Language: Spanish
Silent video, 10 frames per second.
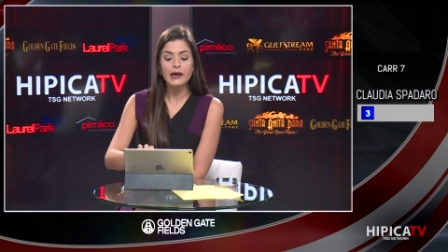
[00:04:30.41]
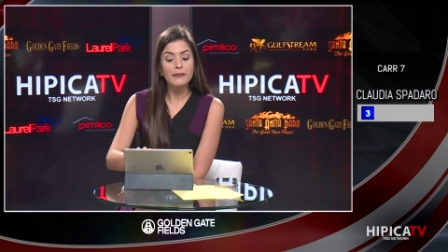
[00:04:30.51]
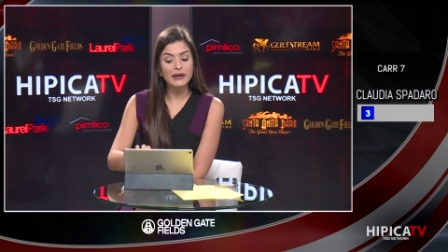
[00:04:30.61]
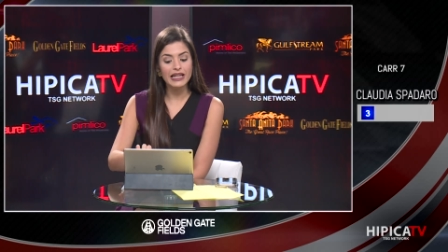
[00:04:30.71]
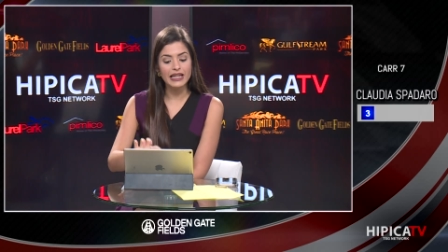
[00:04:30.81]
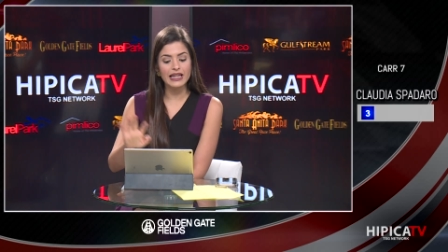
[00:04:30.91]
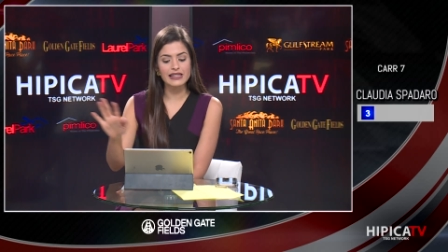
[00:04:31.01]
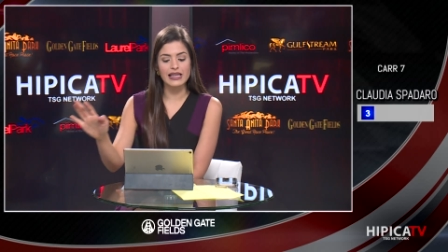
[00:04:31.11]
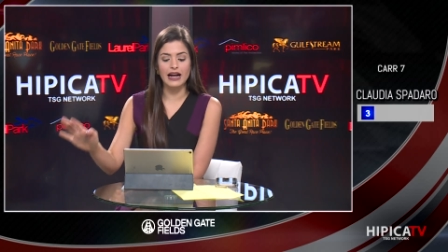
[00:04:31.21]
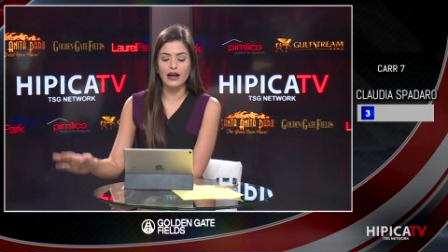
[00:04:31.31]
Mi línea
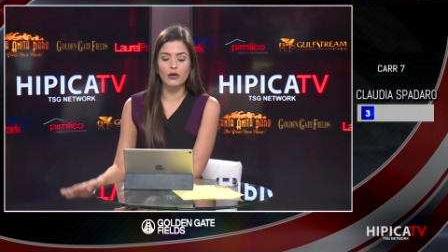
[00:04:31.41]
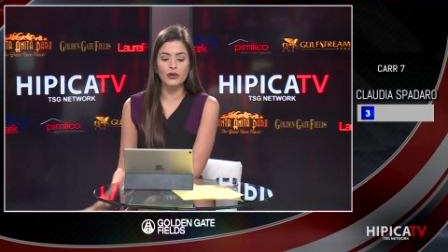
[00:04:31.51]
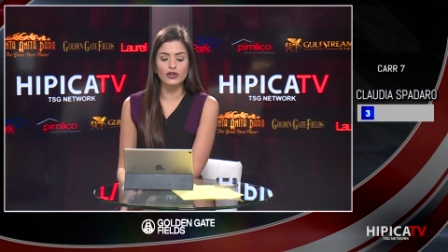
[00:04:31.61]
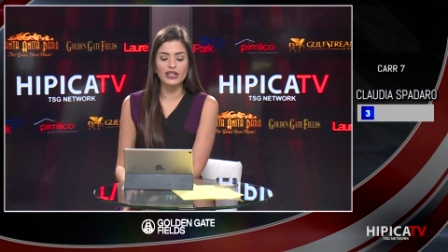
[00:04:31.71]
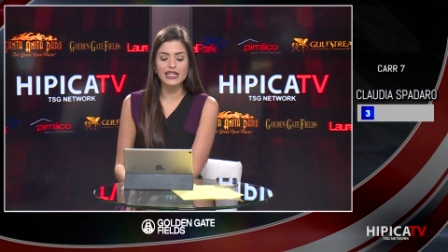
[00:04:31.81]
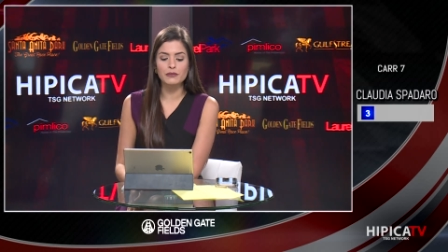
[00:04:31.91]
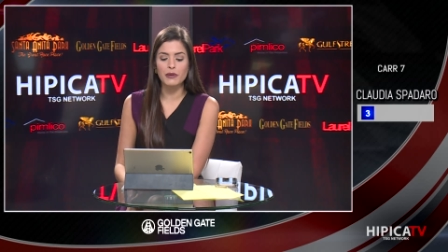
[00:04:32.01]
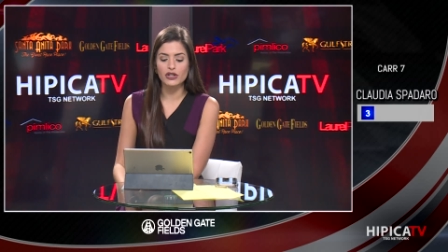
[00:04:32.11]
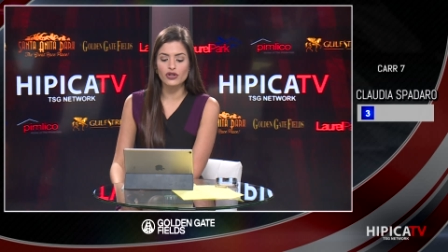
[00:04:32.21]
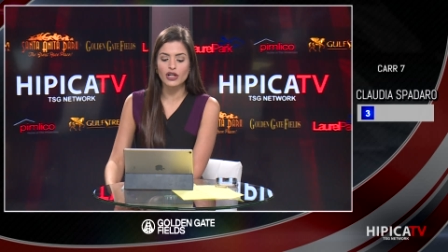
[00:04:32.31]
será la número 3,
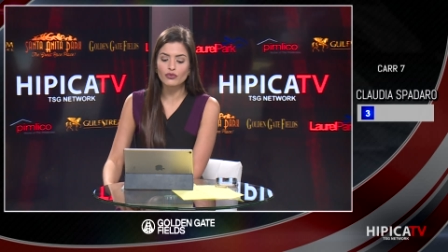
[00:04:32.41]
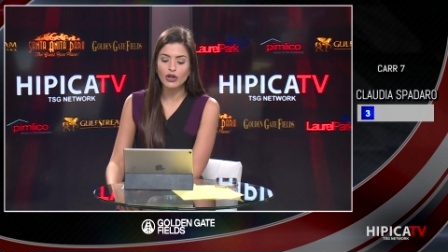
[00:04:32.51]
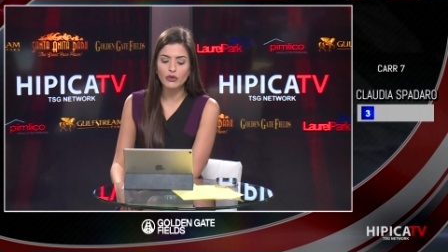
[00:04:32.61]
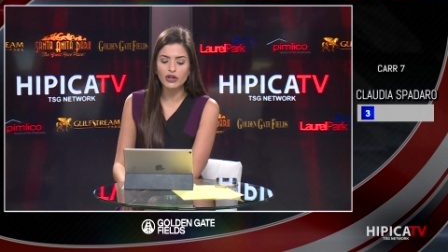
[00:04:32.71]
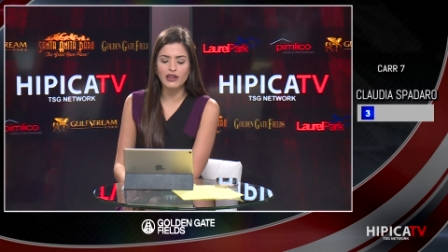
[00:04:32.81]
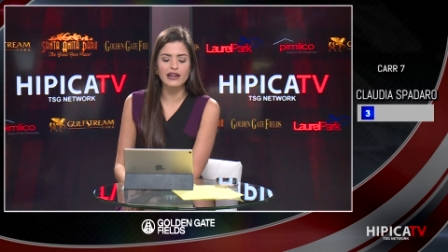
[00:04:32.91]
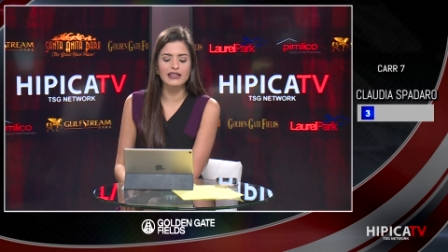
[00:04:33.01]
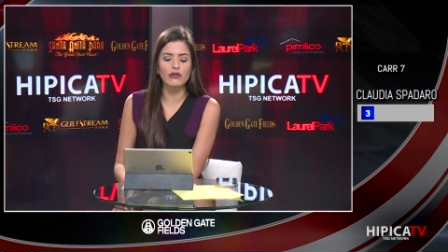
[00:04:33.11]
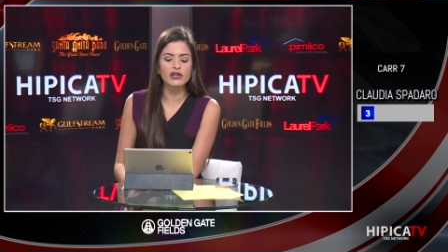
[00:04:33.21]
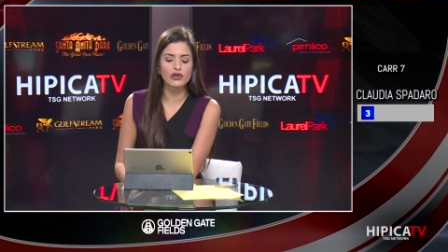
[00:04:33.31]
Passionate River, del
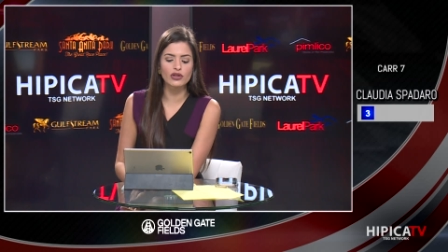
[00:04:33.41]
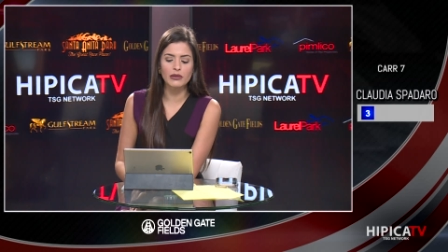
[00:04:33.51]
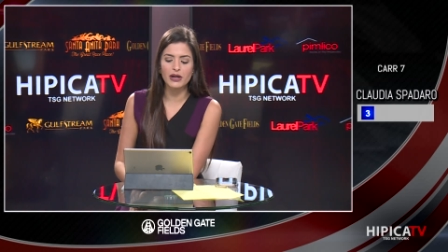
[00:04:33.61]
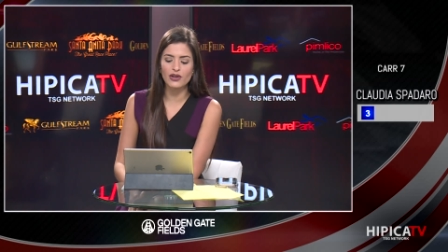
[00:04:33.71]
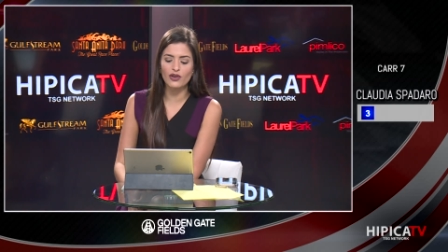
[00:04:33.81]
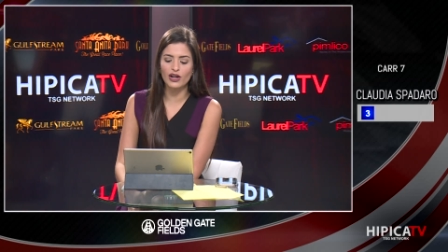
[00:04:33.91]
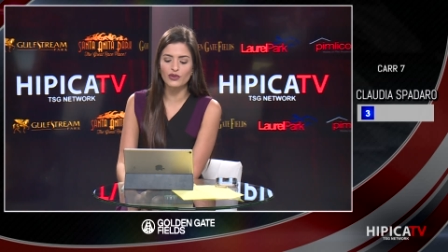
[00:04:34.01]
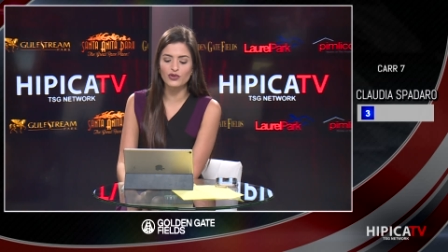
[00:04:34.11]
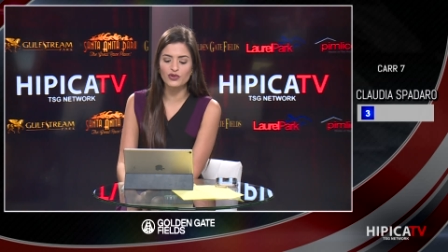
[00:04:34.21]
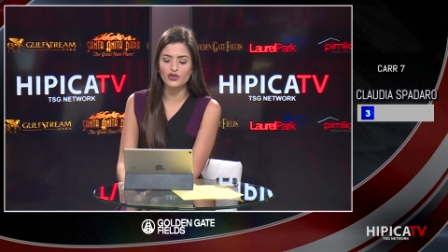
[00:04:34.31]
establo Isidro Tamayo, con la
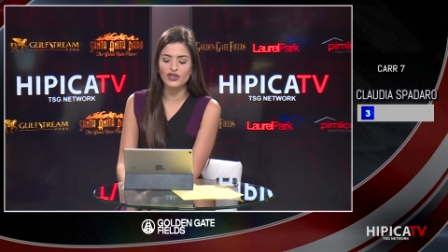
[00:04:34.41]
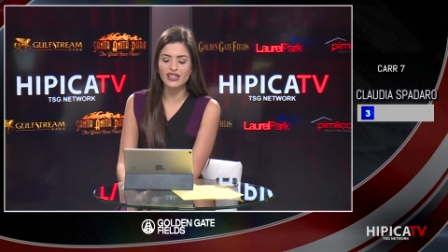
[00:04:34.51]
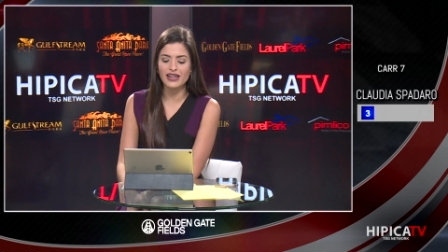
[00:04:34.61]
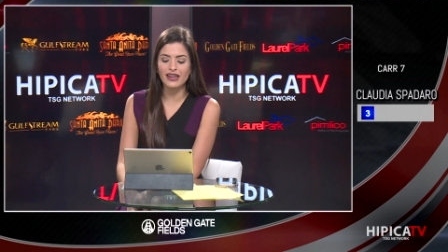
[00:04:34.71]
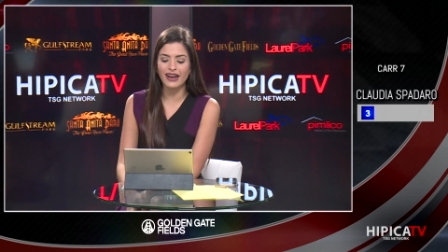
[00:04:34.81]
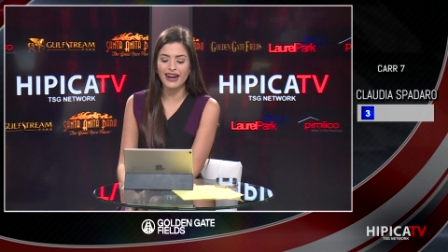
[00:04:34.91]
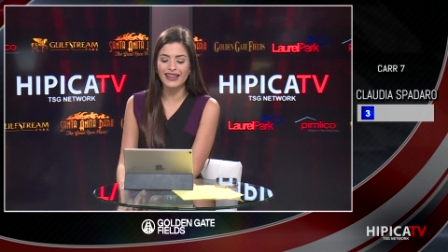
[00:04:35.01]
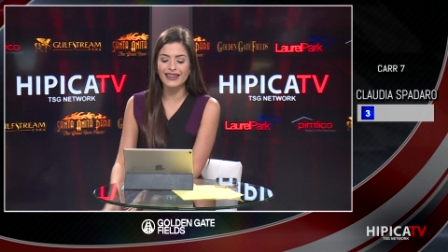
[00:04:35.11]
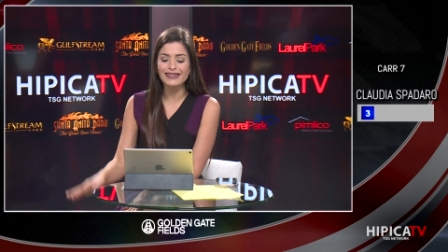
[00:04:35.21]
conducción de Yeye Hernández,